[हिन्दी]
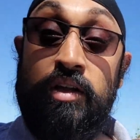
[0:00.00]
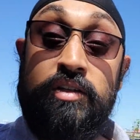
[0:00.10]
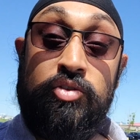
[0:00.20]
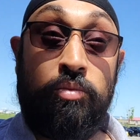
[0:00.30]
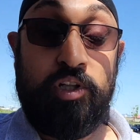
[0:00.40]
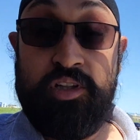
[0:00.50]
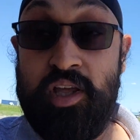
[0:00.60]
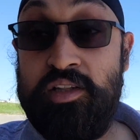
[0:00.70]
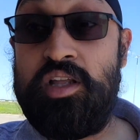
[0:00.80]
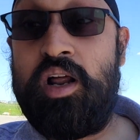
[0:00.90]
सो अब चलते
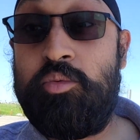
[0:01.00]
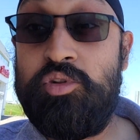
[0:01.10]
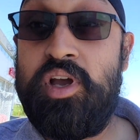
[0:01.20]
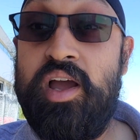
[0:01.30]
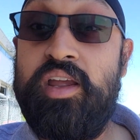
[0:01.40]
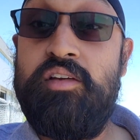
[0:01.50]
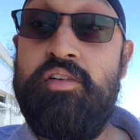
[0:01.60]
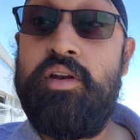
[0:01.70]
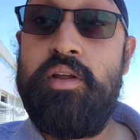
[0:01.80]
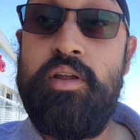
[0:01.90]
हैं अंदर आपको दिखाएंगे
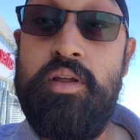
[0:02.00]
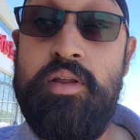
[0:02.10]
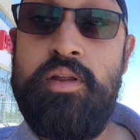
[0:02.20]
फिर